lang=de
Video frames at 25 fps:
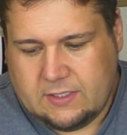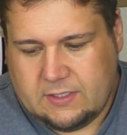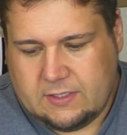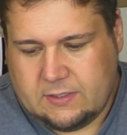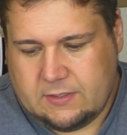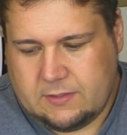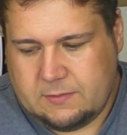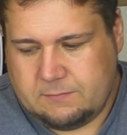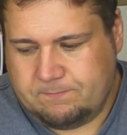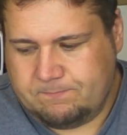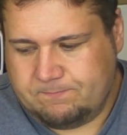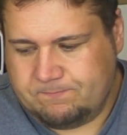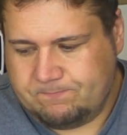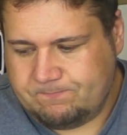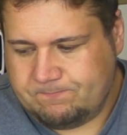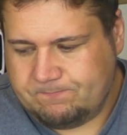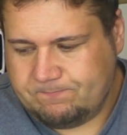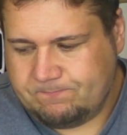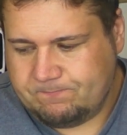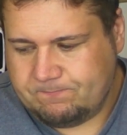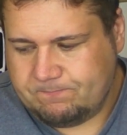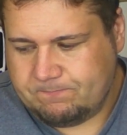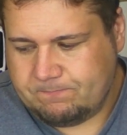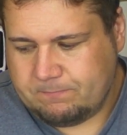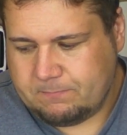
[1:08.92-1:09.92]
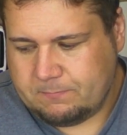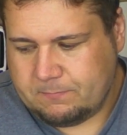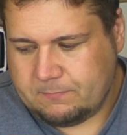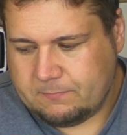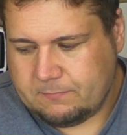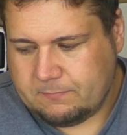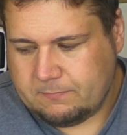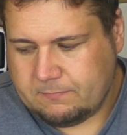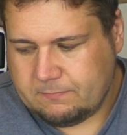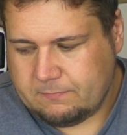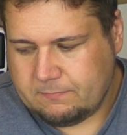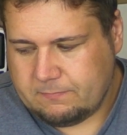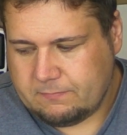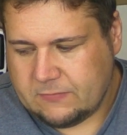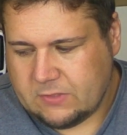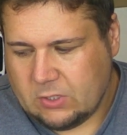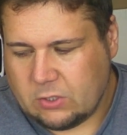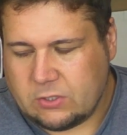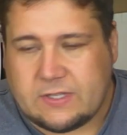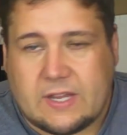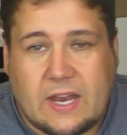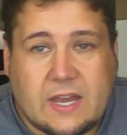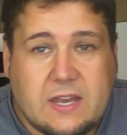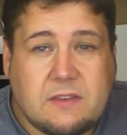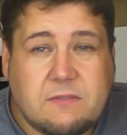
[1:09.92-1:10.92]
Ähm,
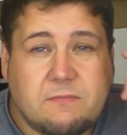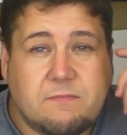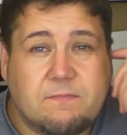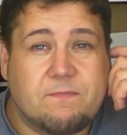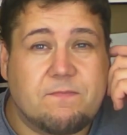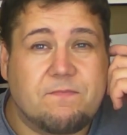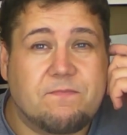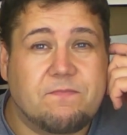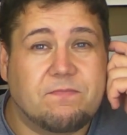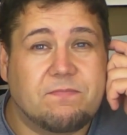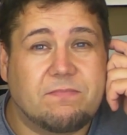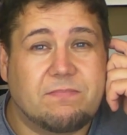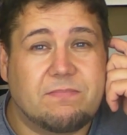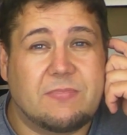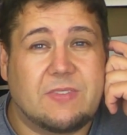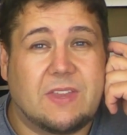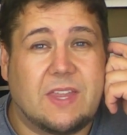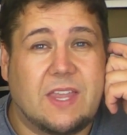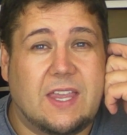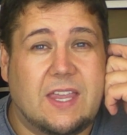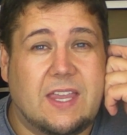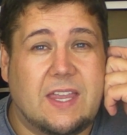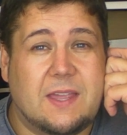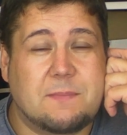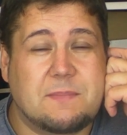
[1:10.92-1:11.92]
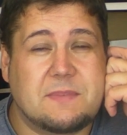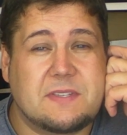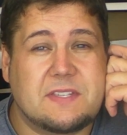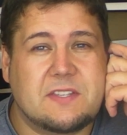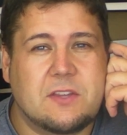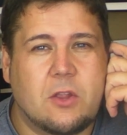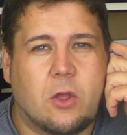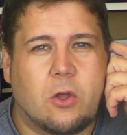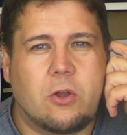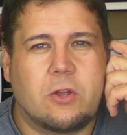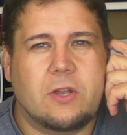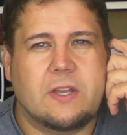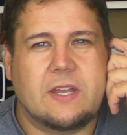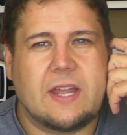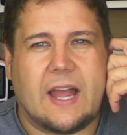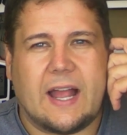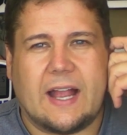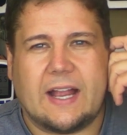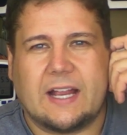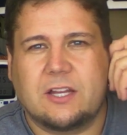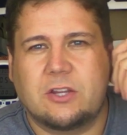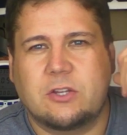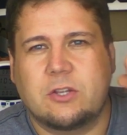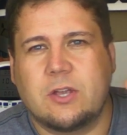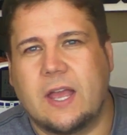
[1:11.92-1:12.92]
und dann gibt es noch eine
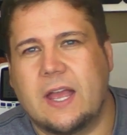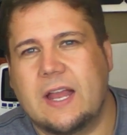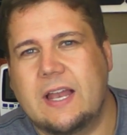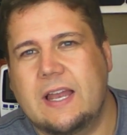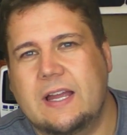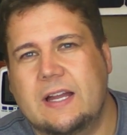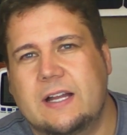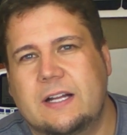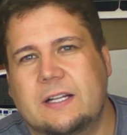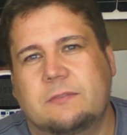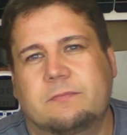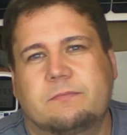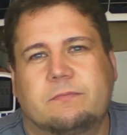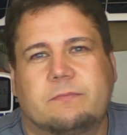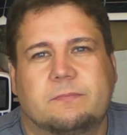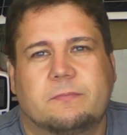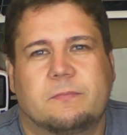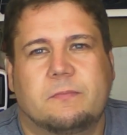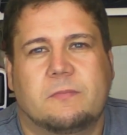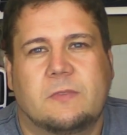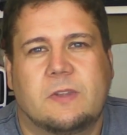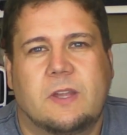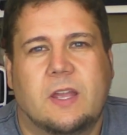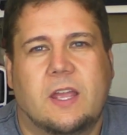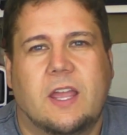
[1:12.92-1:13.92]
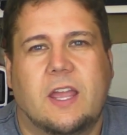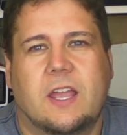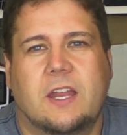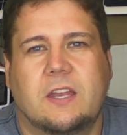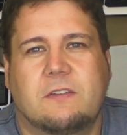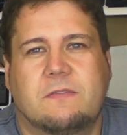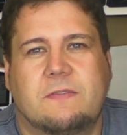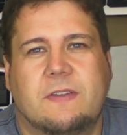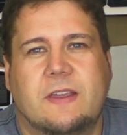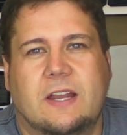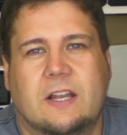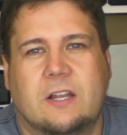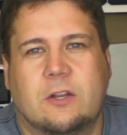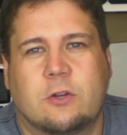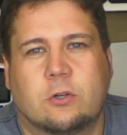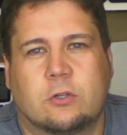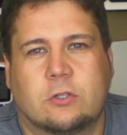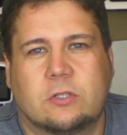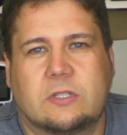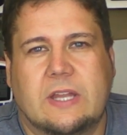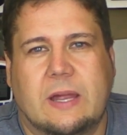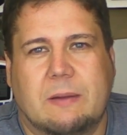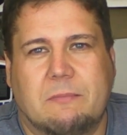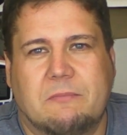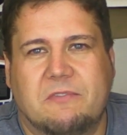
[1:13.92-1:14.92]
aktuelle
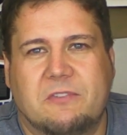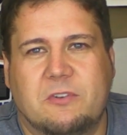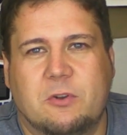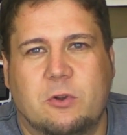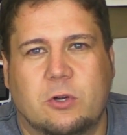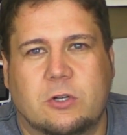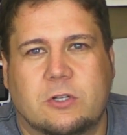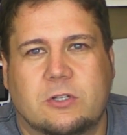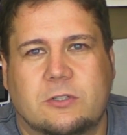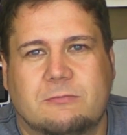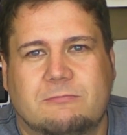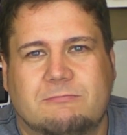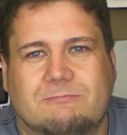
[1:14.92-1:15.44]
Entwicklung Dampflok.